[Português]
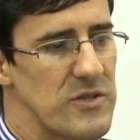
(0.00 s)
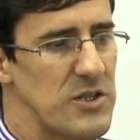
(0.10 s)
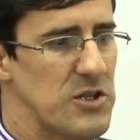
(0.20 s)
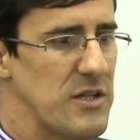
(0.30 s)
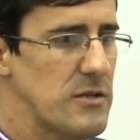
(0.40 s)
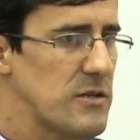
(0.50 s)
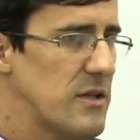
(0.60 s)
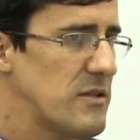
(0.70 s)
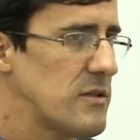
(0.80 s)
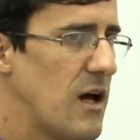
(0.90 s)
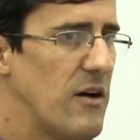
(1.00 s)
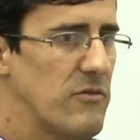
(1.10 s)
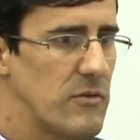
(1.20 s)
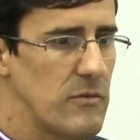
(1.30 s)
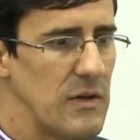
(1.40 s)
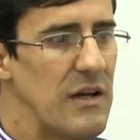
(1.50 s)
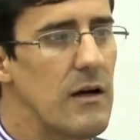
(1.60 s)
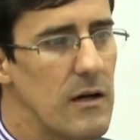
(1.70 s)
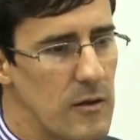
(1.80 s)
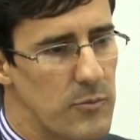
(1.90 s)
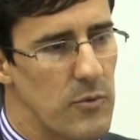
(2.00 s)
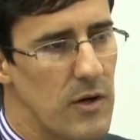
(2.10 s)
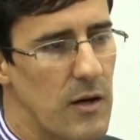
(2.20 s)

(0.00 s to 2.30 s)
Os agentes já estavam em campo